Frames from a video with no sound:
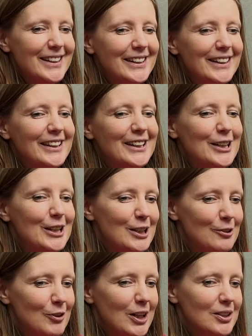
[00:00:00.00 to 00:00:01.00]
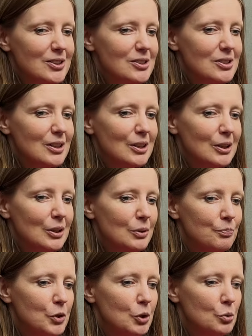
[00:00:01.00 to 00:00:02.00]
e, więc e,
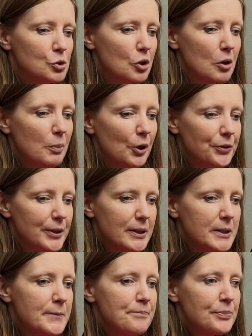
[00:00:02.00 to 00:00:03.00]
dużo roboty